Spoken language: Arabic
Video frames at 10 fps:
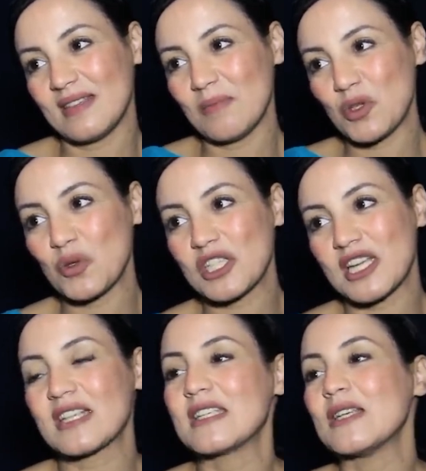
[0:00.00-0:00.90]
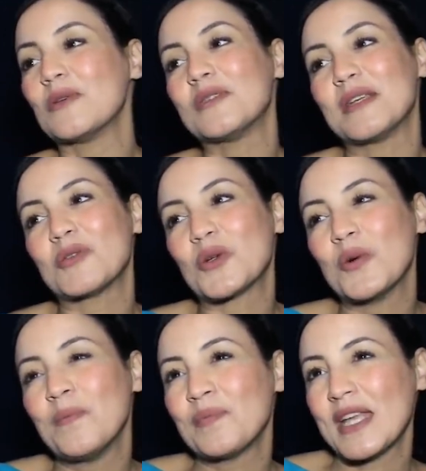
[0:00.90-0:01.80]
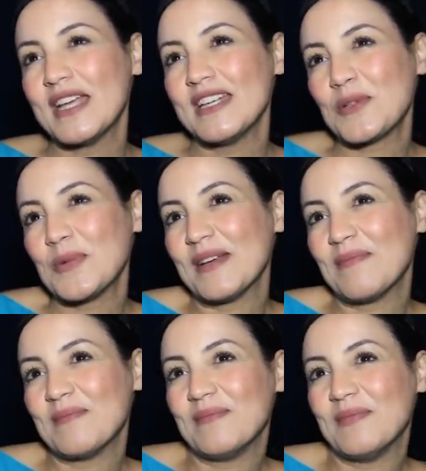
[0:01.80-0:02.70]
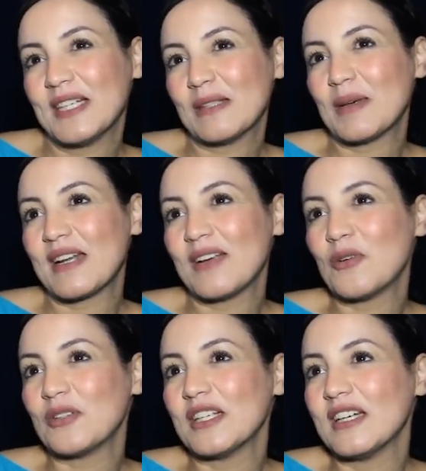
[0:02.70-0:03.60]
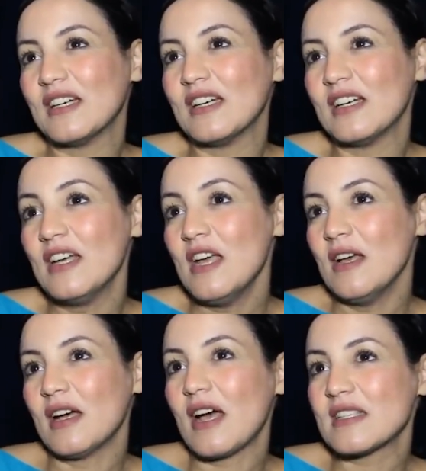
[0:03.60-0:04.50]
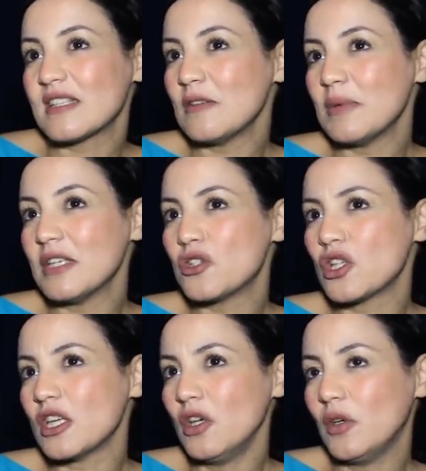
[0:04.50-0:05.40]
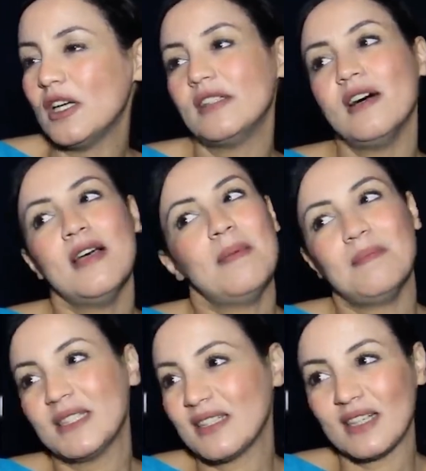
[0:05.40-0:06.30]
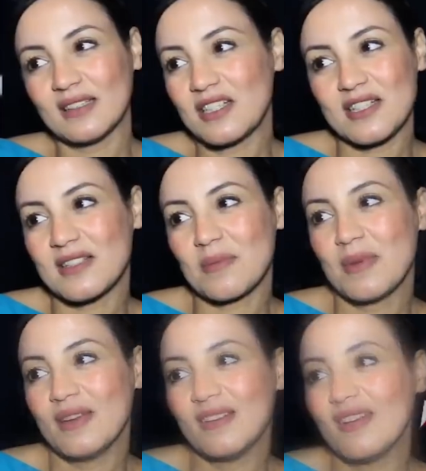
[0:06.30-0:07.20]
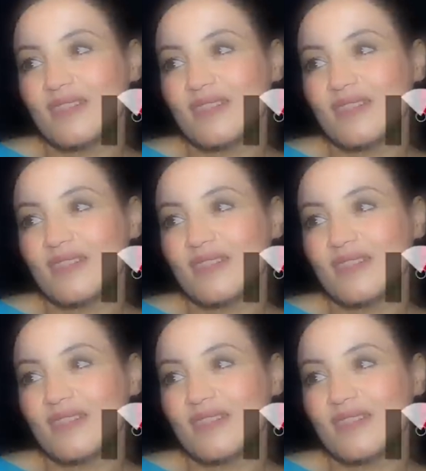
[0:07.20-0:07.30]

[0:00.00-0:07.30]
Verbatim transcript: تيمشوا للشخصي وتيمشوا شويه بعد المره يكون آه، قاصدين به التجريح وهذا ما تنقدرش نسمع